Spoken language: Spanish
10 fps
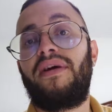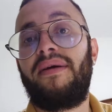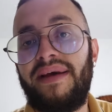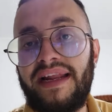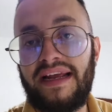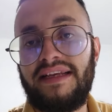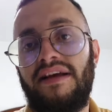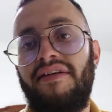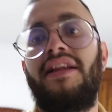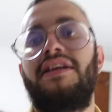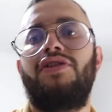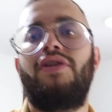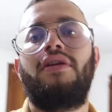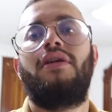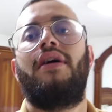pueden ver, esta
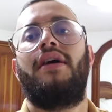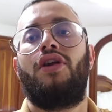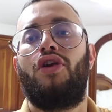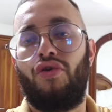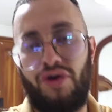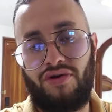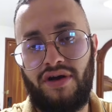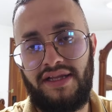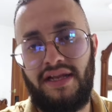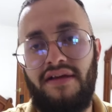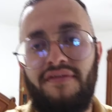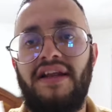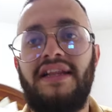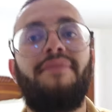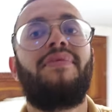habitación lo único que tiene
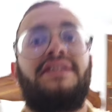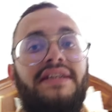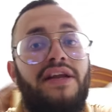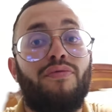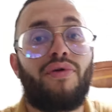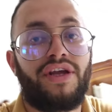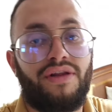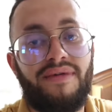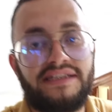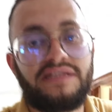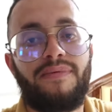diferente pues tiene un poquito más de